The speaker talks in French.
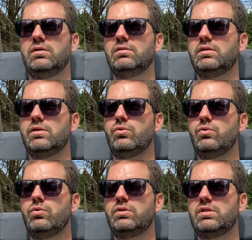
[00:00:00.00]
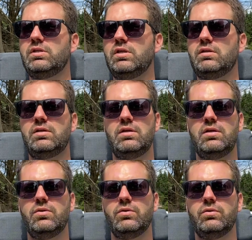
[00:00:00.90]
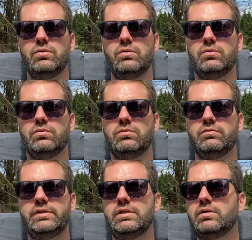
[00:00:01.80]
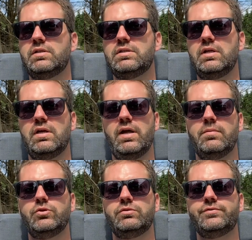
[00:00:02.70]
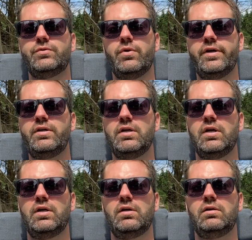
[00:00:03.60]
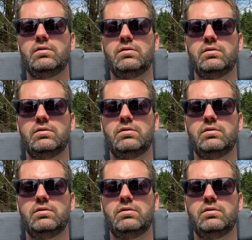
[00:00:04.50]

des lieux qui étaient, euh, on va dire que c'était clairement une forêt, euh,